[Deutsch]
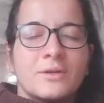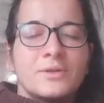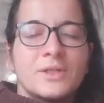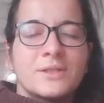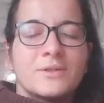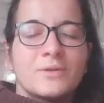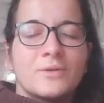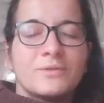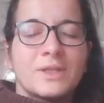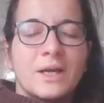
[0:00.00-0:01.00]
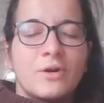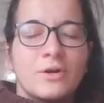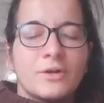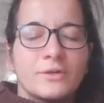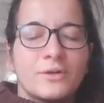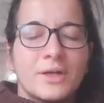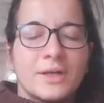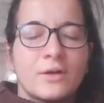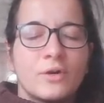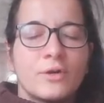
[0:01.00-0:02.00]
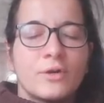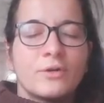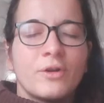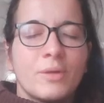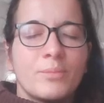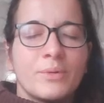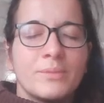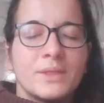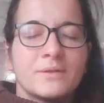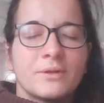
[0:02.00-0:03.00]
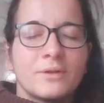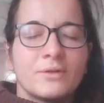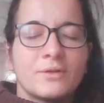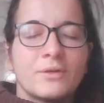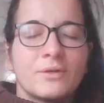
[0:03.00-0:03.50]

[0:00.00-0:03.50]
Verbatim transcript: Und jetzt dürft ihr auch noch an eure Körpermitte,